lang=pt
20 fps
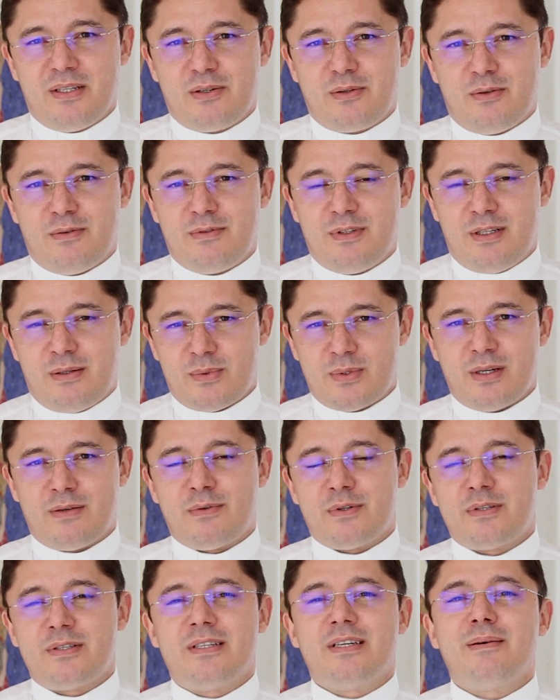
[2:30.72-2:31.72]
Convidamos a
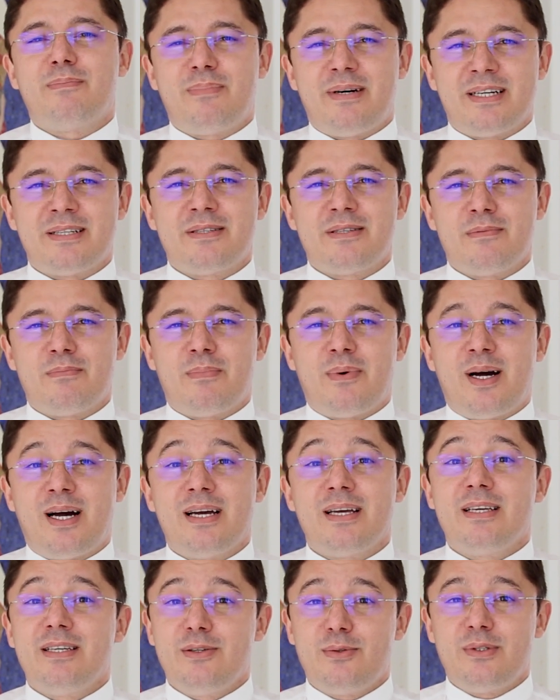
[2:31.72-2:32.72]
você a
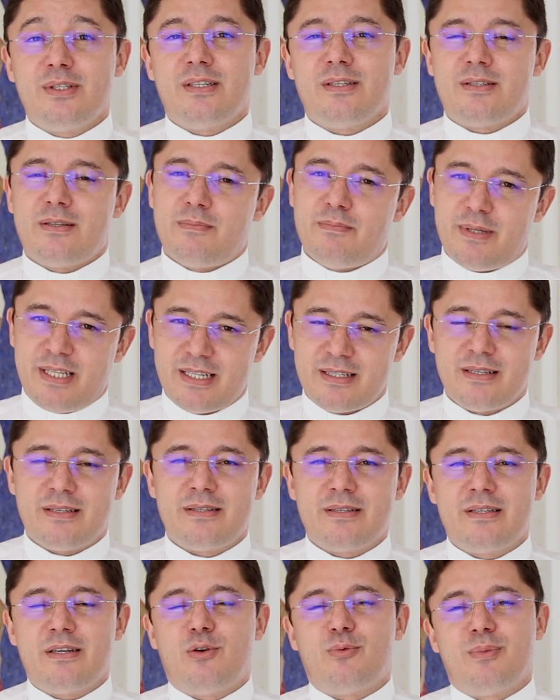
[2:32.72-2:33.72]
participar e unir-se
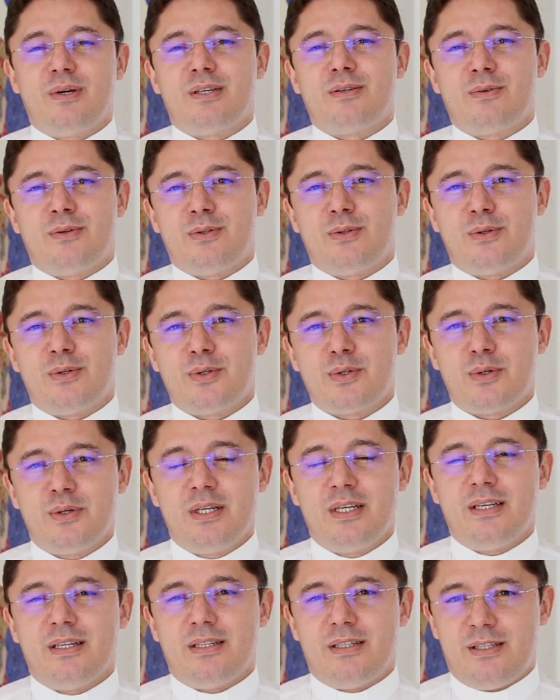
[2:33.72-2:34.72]
presencialmente conosco
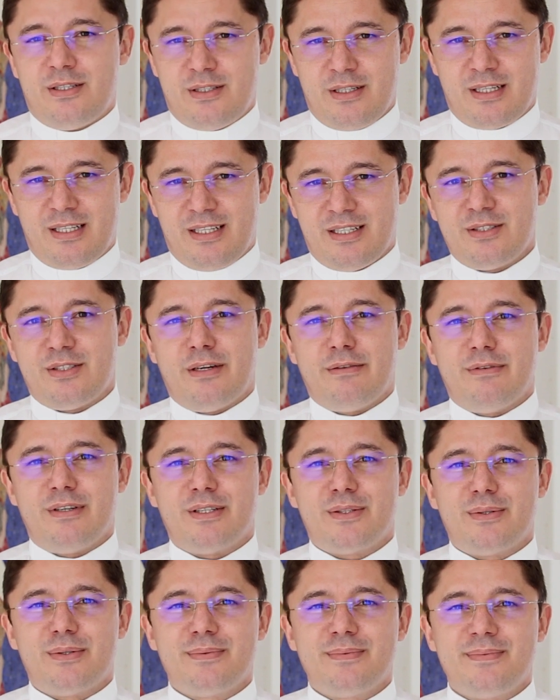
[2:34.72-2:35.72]
neste grande
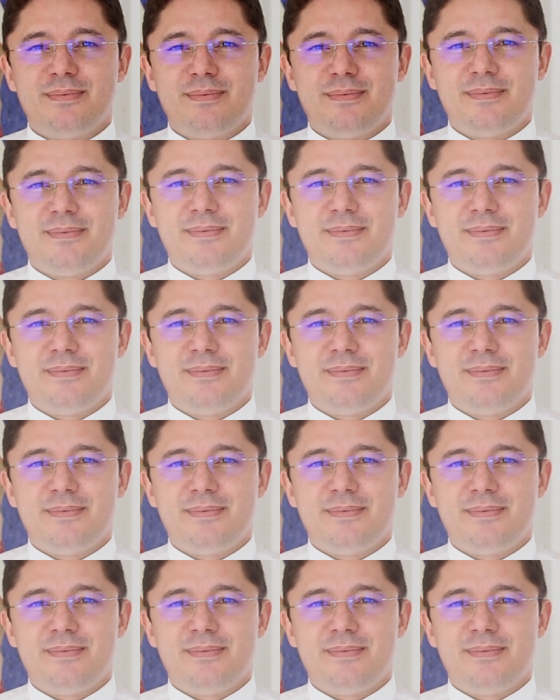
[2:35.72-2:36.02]
evento.